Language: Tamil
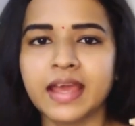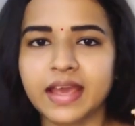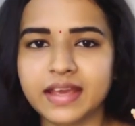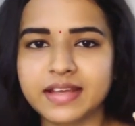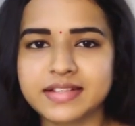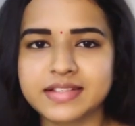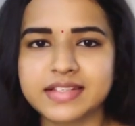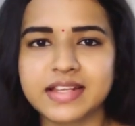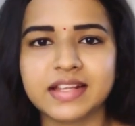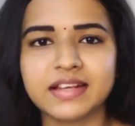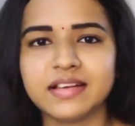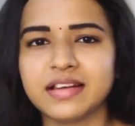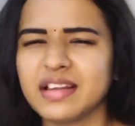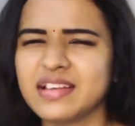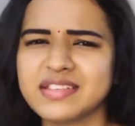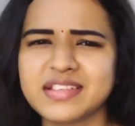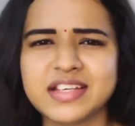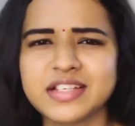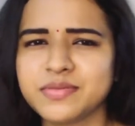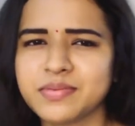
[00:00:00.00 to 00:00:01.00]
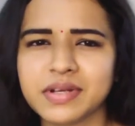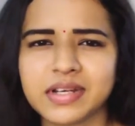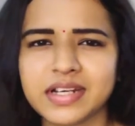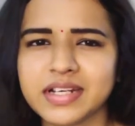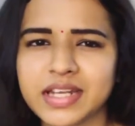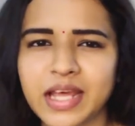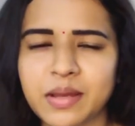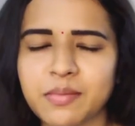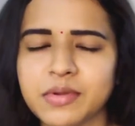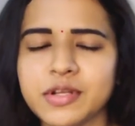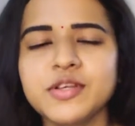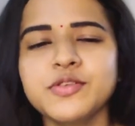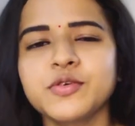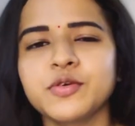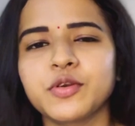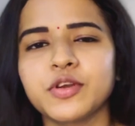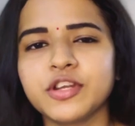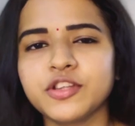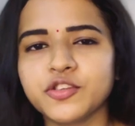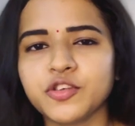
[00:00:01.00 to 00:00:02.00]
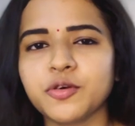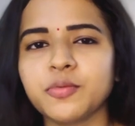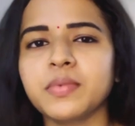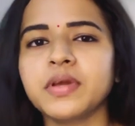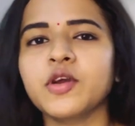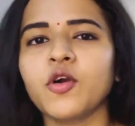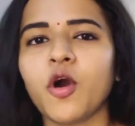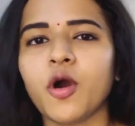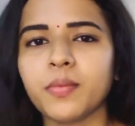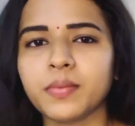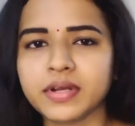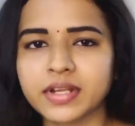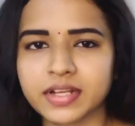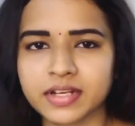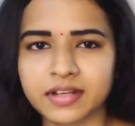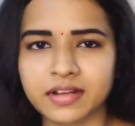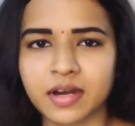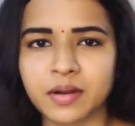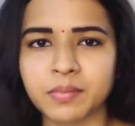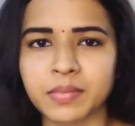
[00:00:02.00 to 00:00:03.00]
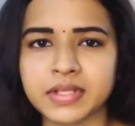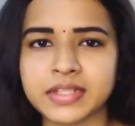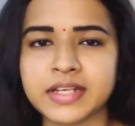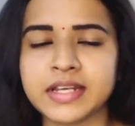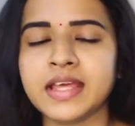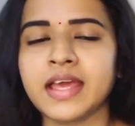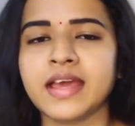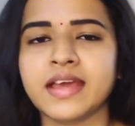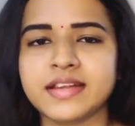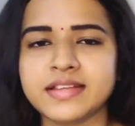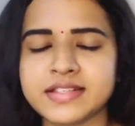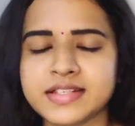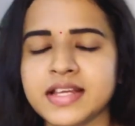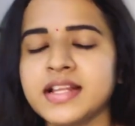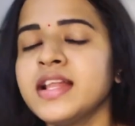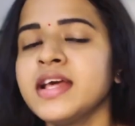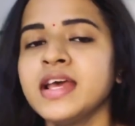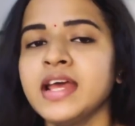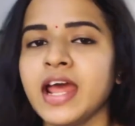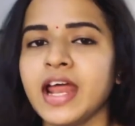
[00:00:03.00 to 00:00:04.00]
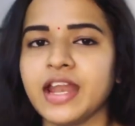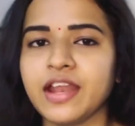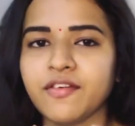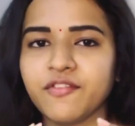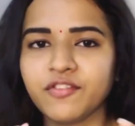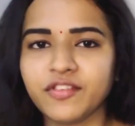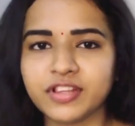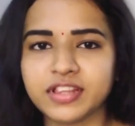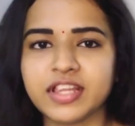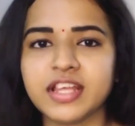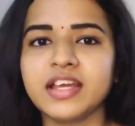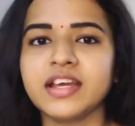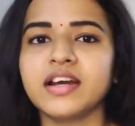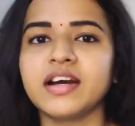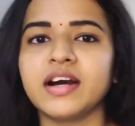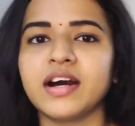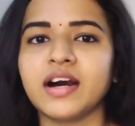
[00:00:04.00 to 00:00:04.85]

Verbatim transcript: ஹேர் ஸ்டைல் எல்லாம் சேஞ்ச் பண்ணலாம் டைம் இல்லை ஸோ ரெண்டுத்துக்குமே காமனாக இருக்கிற மாதிரி ஹேர் ஸ்டைல் அண்ட் எவ்ரி திங்